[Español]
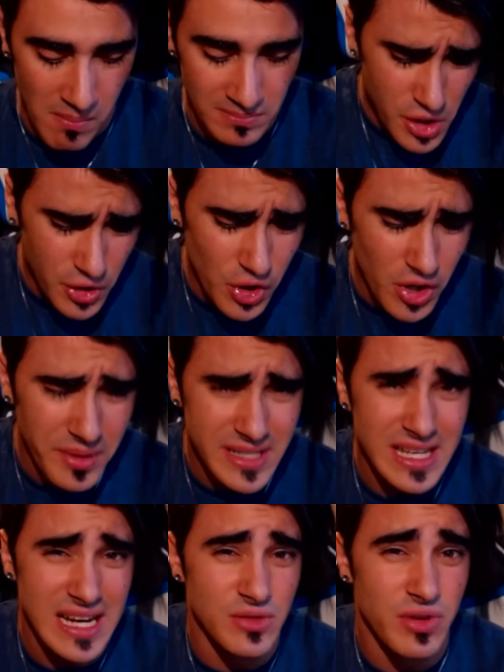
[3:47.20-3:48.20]
Yo creo que van a
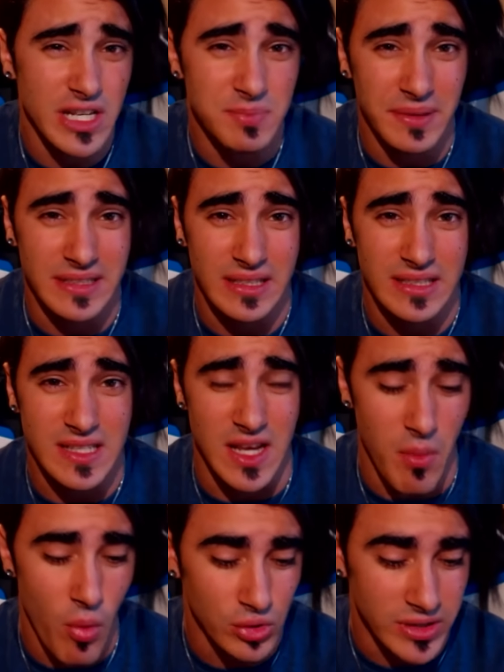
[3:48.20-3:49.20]
ser las únicas patatas que no
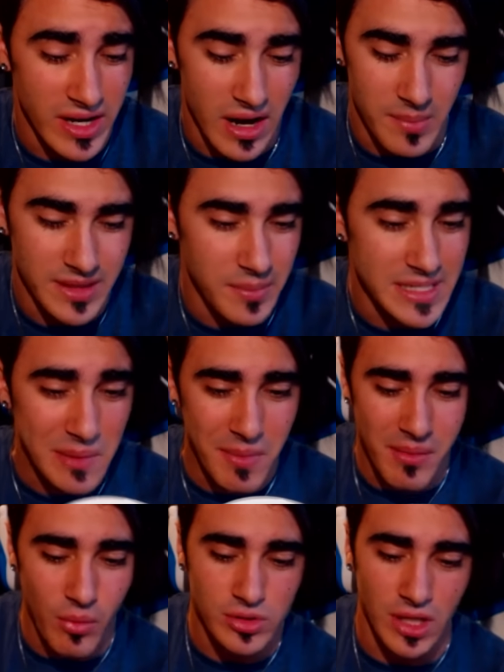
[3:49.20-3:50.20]
me gustan. Realmente a mí
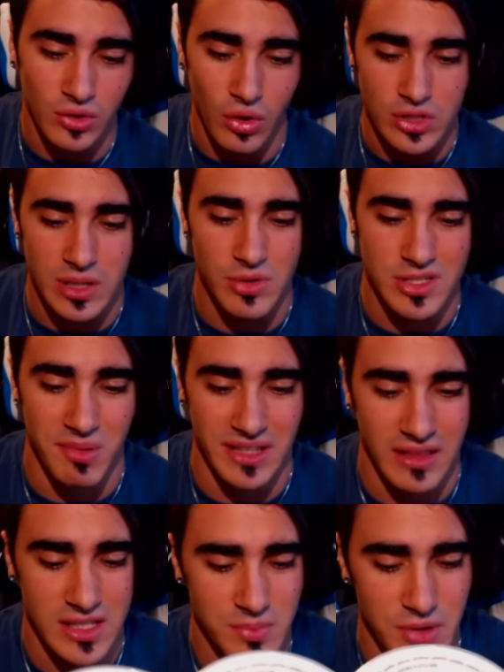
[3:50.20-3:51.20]
siempre me gustan todos los tipos de
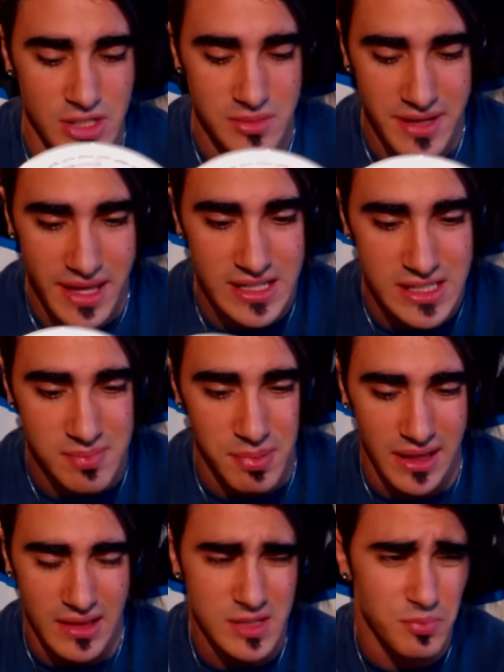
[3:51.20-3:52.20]
patatas, pero si es verdad que estas
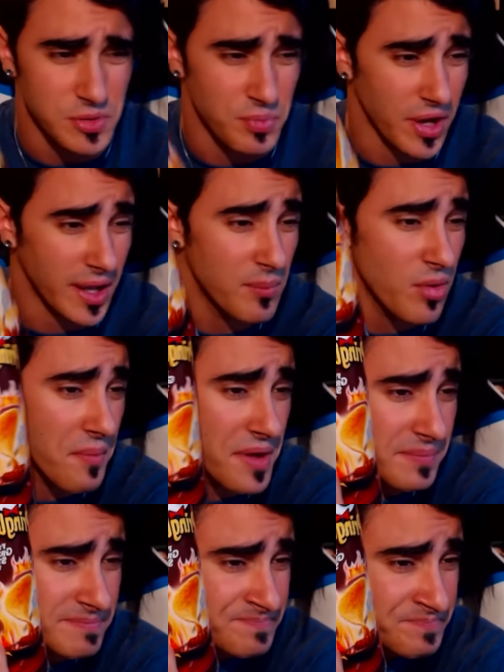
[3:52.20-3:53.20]
patatas, pues por ejemplo a
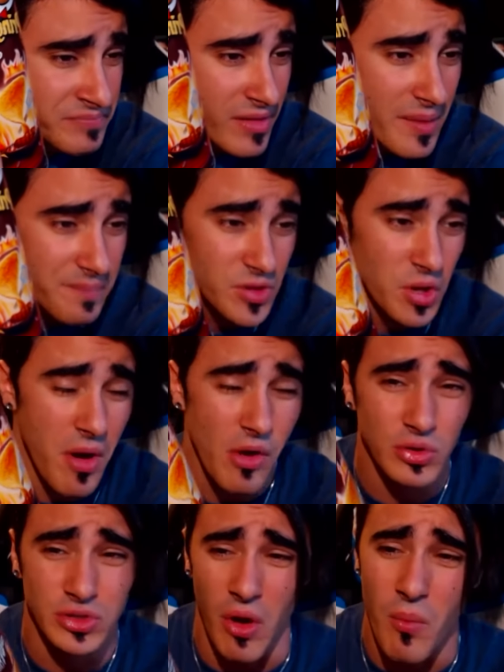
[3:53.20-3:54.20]
mí, no me han
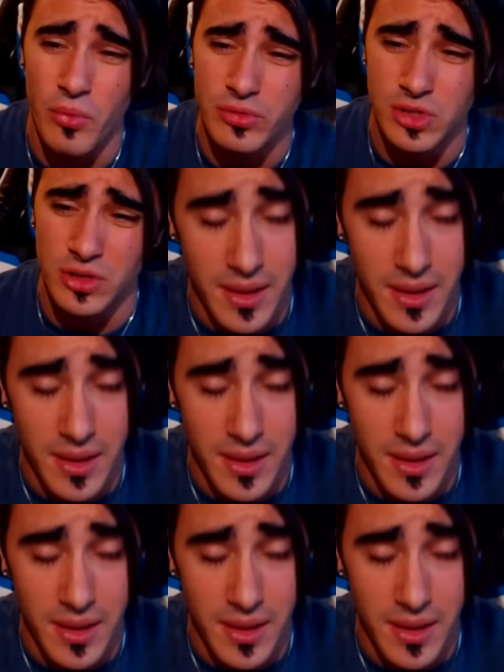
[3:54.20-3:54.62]
gustado mucho.